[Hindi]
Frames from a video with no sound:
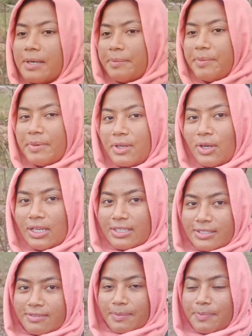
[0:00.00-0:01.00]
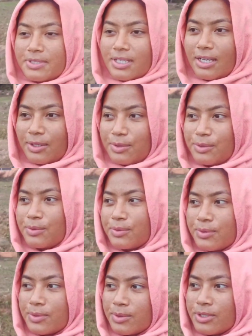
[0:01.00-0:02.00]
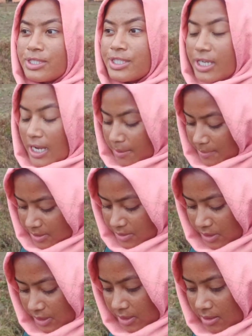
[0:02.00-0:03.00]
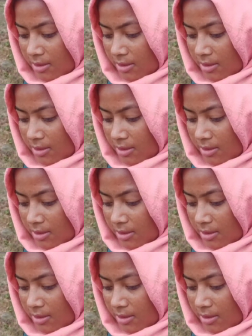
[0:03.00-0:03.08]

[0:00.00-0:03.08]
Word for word: अभी मैं कॉलेज से वापस आ रही हूँ चार बज रहे